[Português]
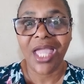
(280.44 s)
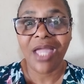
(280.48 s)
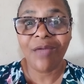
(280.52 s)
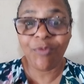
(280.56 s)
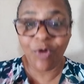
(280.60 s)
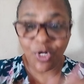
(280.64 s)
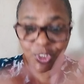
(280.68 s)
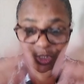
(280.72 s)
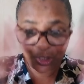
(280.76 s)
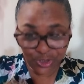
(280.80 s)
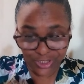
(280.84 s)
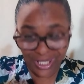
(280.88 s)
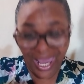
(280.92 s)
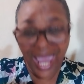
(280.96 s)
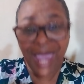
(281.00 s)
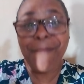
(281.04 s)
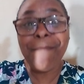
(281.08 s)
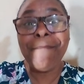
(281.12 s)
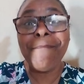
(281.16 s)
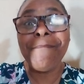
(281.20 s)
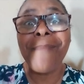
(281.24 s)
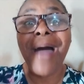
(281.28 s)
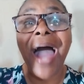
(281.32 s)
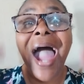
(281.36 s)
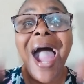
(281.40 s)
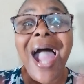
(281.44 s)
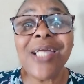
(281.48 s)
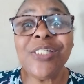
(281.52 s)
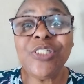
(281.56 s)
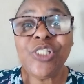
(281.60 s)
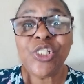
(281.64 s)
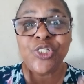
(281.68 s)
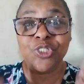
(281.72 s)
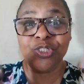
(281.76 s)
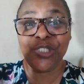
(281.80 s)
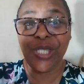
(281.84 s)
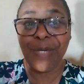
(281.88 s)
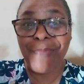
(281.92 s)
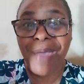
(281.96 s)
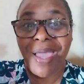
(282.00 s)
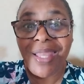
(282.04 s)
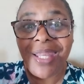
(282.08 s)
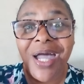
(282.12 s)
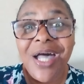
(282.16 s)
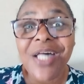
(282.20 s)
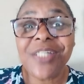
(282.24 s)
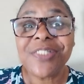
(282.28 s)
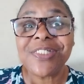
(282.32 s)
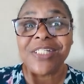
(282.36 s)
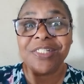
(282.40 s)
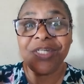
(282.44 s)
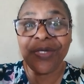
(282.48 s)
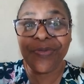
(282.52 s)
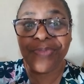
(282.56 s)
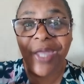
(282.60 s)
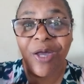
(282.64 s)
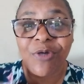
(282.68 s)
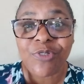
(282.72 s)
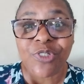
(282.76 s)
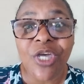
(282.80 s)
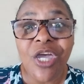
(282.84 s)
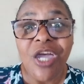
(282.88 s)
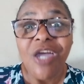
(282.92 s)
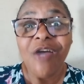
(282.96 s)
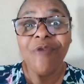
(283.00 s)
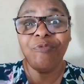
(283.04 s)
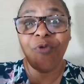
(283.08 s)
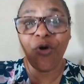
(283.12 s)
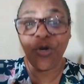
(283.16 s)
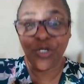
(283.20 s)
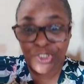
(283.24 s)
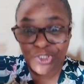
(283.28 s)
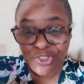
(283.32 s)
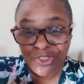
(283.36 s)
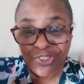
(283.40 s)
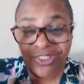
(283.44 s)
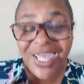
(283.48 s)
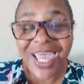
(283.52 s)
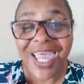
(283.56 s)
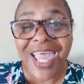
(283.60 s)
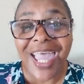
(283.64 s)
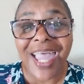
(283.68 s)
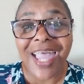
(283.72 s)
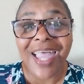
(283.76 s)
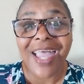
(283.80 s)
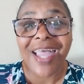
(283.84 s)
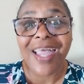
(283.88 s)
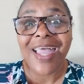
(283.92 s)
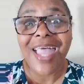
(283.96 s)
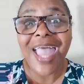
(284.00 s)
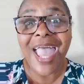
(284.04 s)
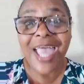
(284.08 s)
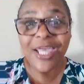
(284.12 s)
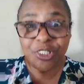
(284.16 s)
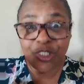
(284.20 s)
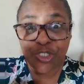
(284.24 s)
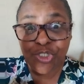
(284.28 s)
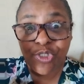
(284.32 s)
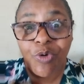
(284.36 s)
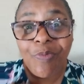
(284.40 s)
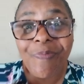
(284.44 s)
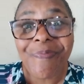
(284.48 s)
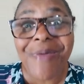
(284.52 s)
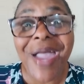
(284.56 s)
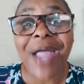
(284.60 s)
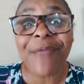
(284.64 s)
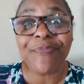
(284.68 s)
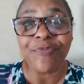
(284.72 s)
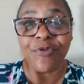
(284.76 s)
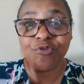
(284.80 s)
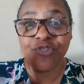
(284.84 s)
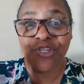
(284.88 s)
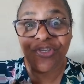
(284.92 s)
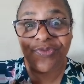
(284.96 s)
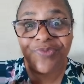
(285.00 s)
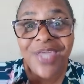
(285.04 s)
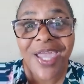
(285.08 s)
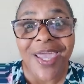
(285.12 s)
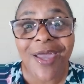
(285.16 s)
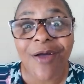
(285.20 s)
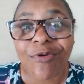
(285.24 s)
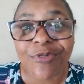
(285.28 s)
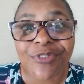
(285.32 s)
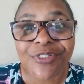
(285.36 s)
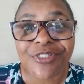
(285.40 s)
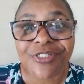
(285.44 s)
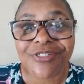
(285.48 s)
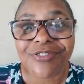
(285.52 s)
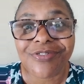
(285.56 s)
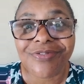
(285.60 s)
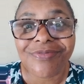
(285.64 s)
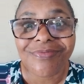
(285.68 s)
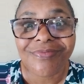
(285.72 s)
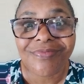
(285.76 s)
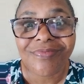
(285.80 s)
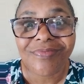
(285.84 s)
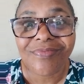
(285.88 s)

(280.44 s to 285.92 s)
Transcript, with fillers: Você é imagem e semelhança de Deus. Você é instrumento de Deus.